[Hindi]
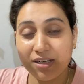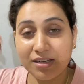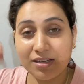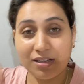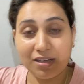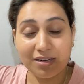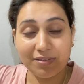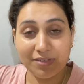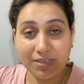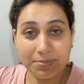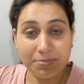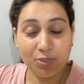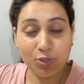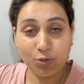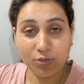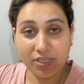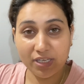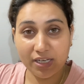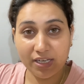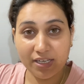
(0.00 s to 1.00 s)
खाना वाना भी हो
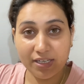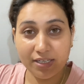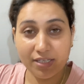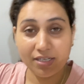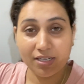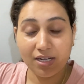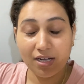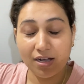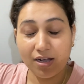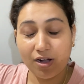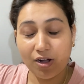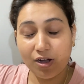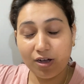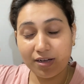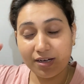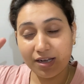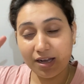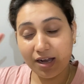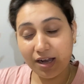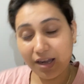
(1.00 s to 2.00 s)
गया है
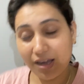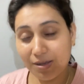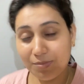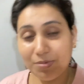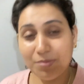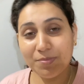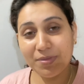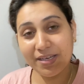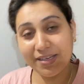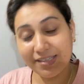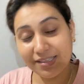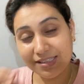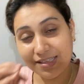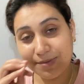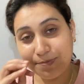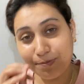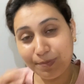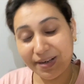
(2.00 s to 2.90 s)
और अब मैं ऐसे